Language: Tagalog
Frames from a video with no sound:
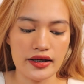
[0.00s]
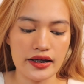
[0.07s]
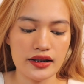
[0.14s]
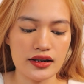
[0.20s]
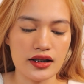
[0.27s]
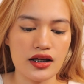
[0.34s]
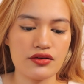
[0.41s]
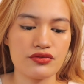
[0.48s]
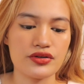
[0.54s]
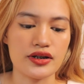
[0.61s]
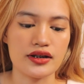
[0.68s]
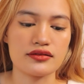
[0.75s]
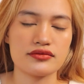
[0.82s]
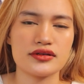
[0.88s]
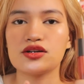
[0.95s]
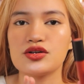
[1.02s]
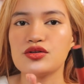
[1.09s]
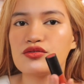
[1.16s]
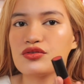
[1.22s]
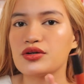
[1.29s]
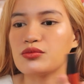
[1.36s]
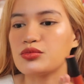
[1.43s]
I love it.
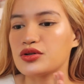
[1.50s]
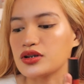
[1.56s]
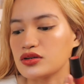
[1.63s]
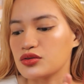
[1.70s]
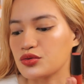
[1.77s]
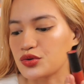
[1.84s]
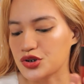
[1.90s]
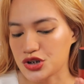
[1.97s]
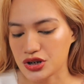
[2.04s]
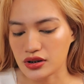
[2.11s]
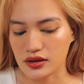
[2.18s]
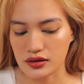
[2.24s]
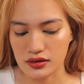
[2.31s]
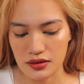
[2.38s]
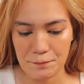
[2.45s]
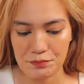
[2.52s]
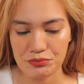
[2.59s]
Ito yung favorite kong shade.